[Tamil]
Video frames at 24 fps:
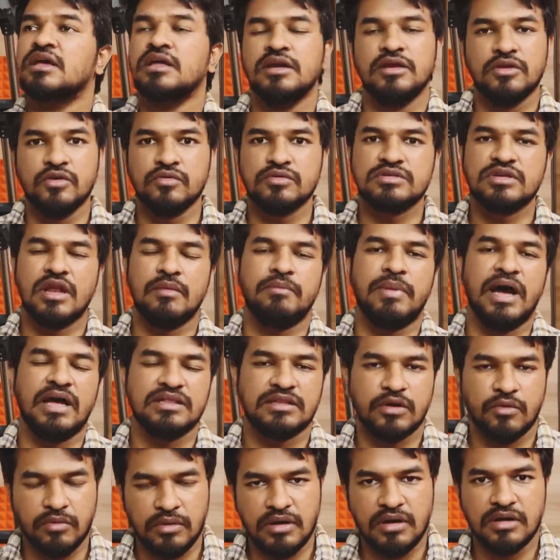நியூஸில்
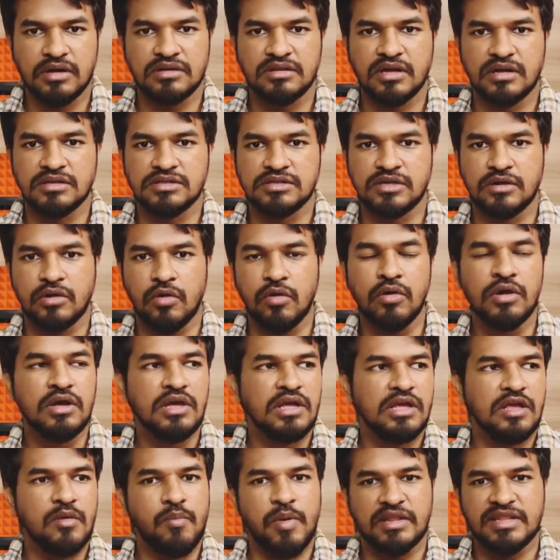பார்த்தவங்களுக்கு தெரிஞ்சிருக்கும்
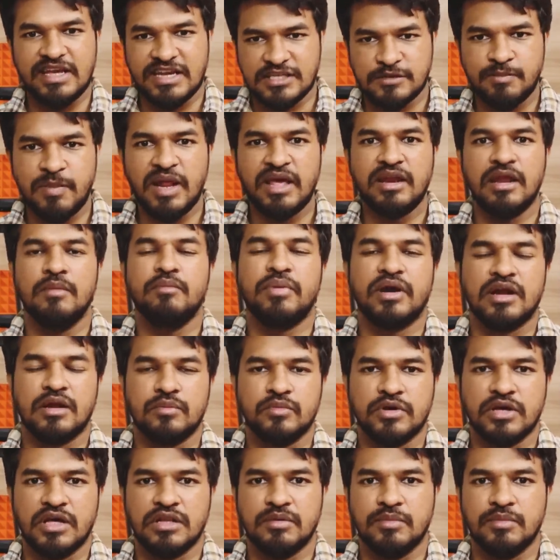இப்போ அதை எக்ஸ்பிளைனே பண்ண முடியாது